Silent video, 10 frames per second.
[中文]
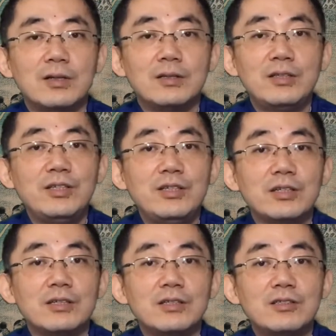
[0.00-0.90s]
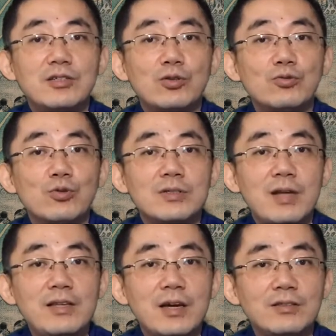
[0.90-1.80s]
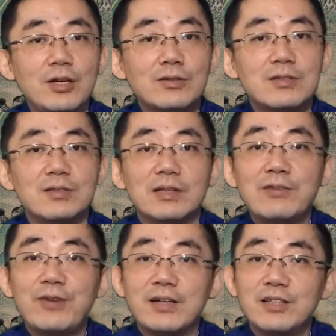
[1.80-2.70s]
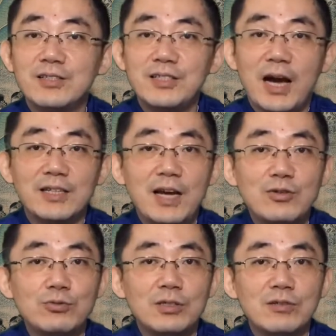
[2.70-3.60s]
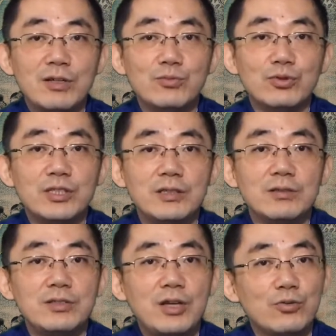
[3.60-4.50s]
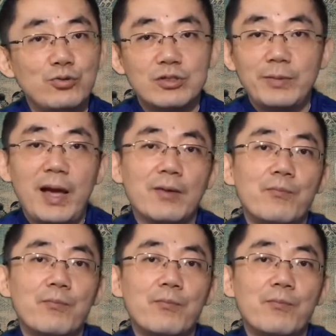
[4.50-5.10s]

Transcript: 第一，这是通过三娘教子来反衬贾家中的各位母亲教育失败；